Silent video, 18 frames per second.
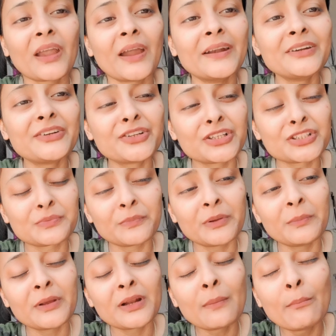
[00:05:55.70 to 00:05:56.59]
ट्रस्ट मी
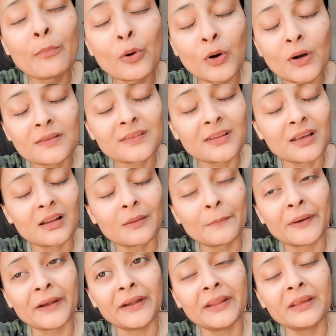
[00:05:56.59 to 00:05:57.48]
मेरा बहुत सारा
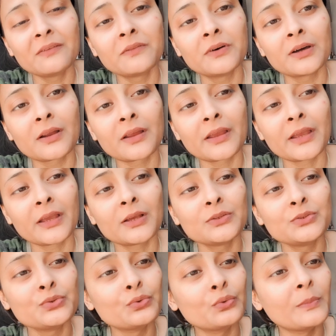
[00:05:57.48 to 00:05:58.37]
पेंडिंग वर्क है
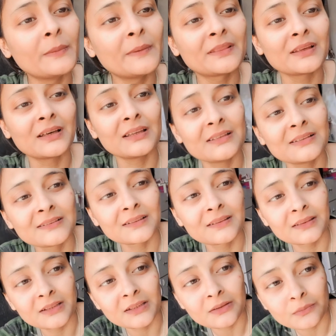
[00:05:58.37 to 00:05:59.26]
जो मैं बता नहीं
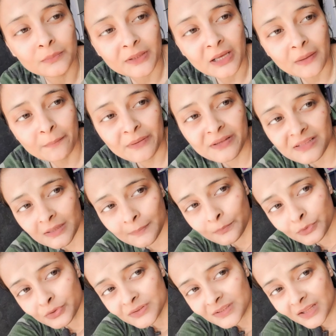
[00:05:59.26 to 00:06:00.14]
सकती मैंने अभी सब
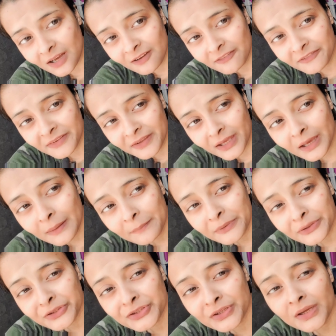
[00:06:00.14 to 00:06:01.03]
कुछ साफ़ किया है
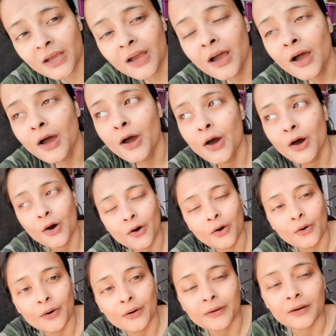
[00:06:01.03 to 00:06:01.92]
पीछे
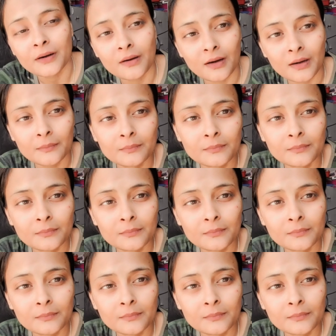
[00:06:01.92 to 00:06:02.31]
और अब